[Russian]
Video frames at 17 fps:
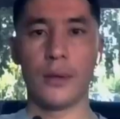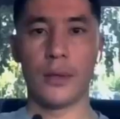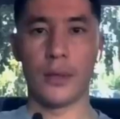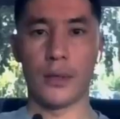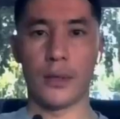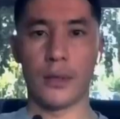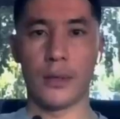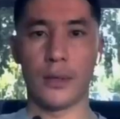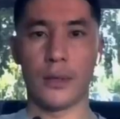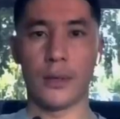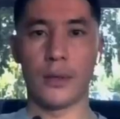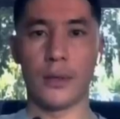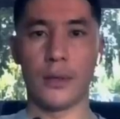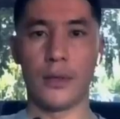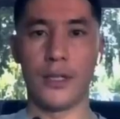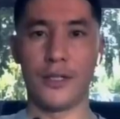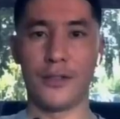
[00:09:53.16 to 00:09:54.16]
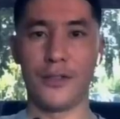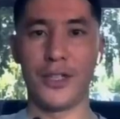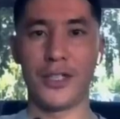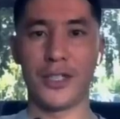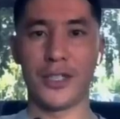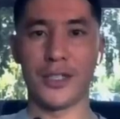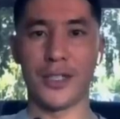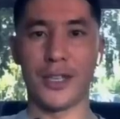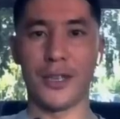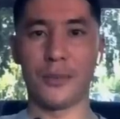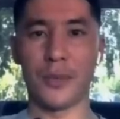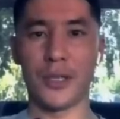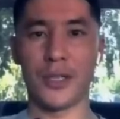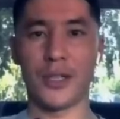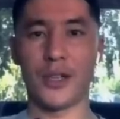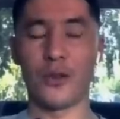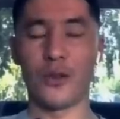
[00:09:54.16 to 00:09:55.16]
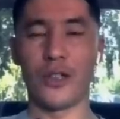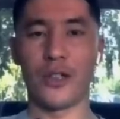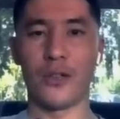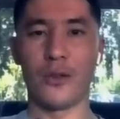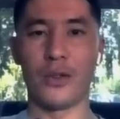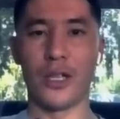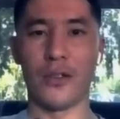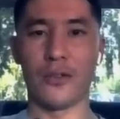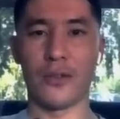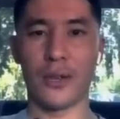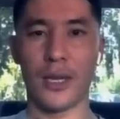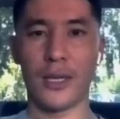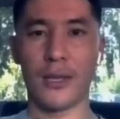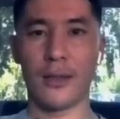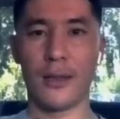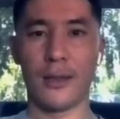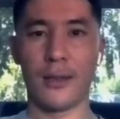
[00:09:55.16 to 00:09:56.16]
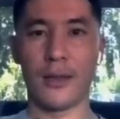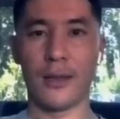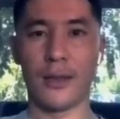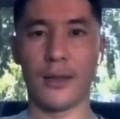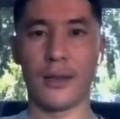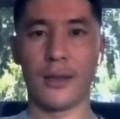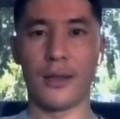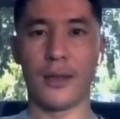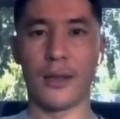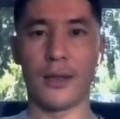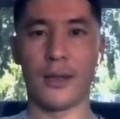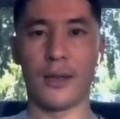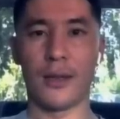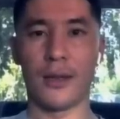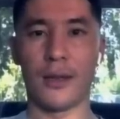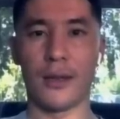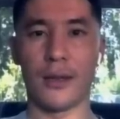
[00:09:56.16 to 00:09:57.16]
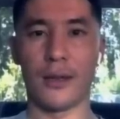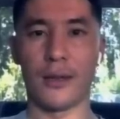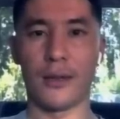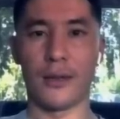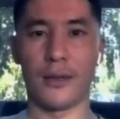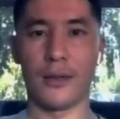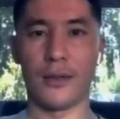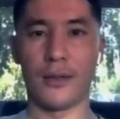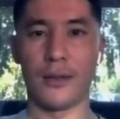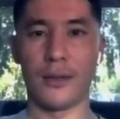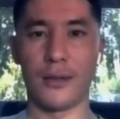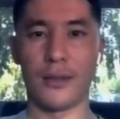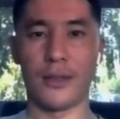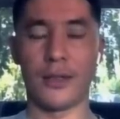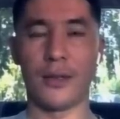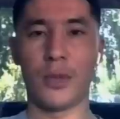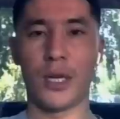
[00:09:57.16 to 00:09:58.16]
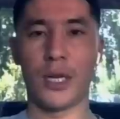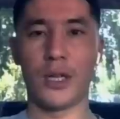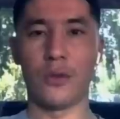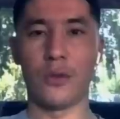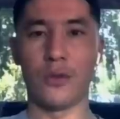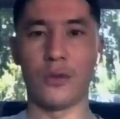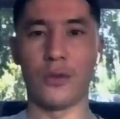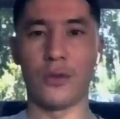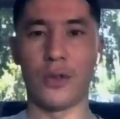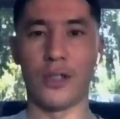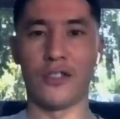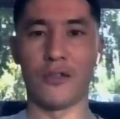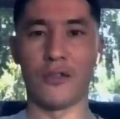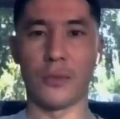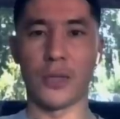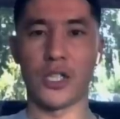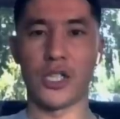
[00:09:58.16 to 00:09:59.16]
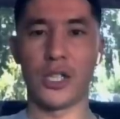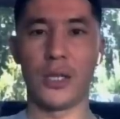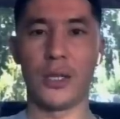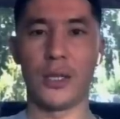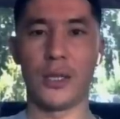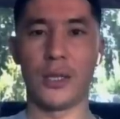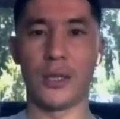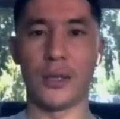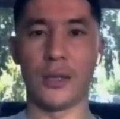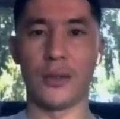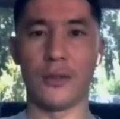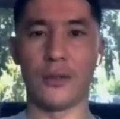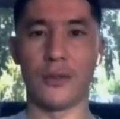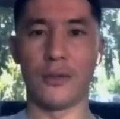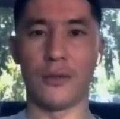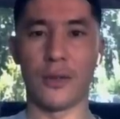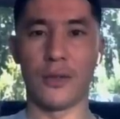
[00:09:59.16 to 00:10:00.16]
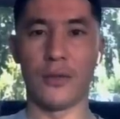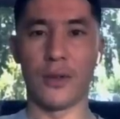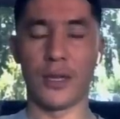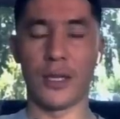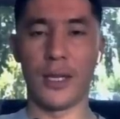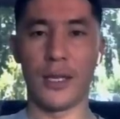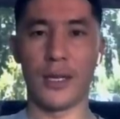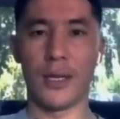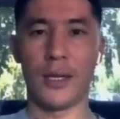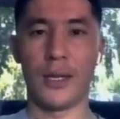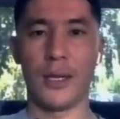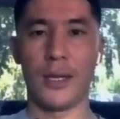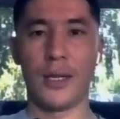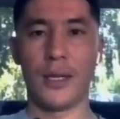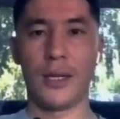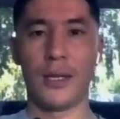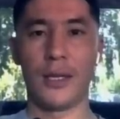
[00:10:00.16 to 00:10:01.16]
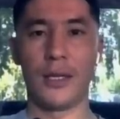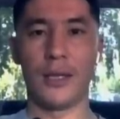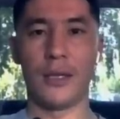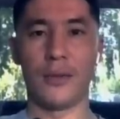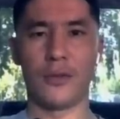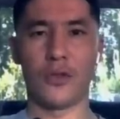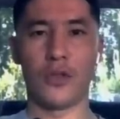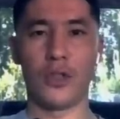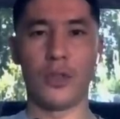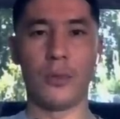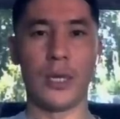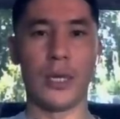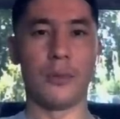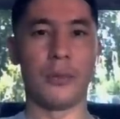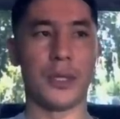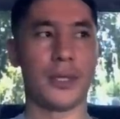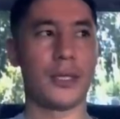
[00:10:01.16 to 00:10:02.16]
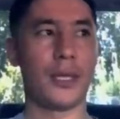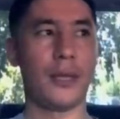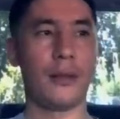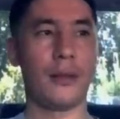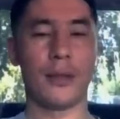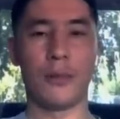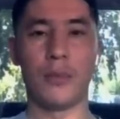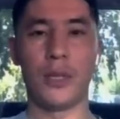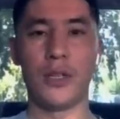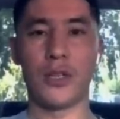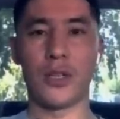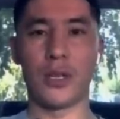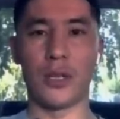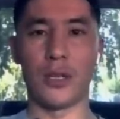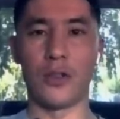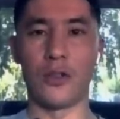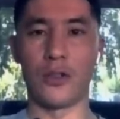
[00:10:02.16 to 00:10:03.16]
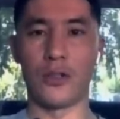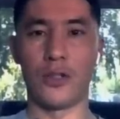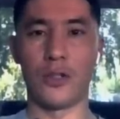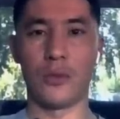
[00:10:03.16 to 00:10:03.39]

Э, извините за посторонних людей в кадре. Я снимаю это в машине, во дворе. И вроде бы я поставил таблички, идет